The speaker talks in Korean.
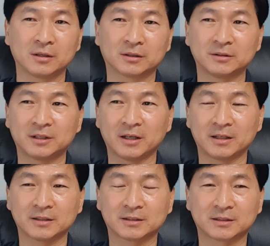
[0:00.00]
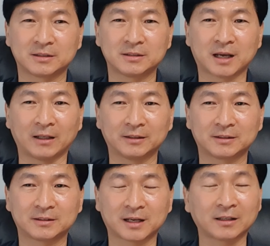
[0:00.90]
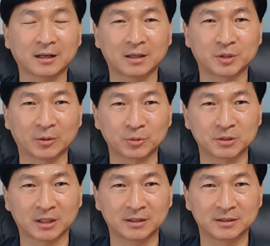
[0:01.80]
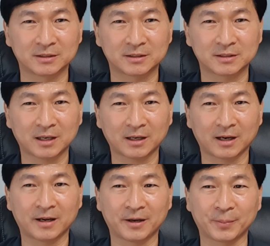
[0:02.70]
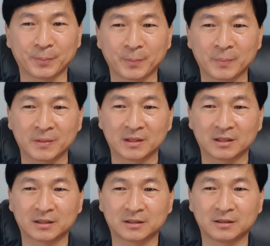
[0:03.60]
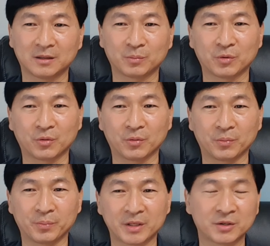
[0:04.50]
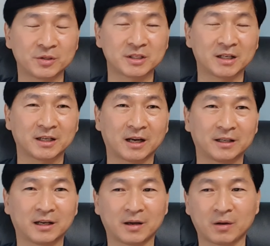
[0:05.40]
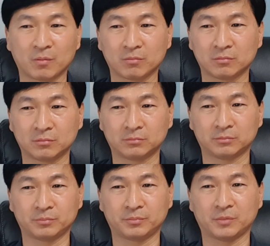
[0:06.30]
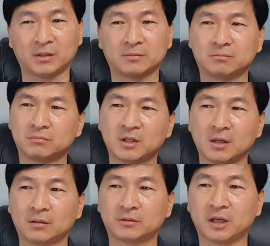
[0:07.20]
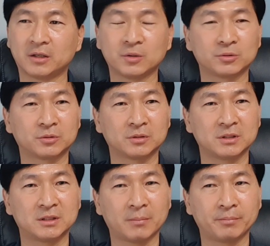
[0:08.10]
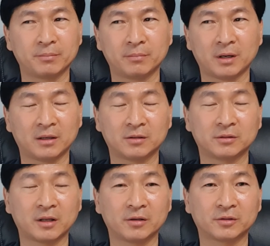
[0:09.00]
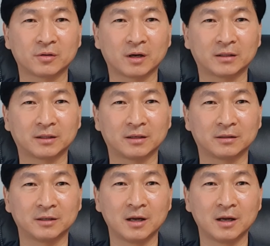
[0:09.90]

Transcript: 근데 그 자, 장난감 자동차 차가 그냥 뭐 몇천 원짜리가 아니라 한 제 기억으로는 2, 3만 원대였던 것 같아요.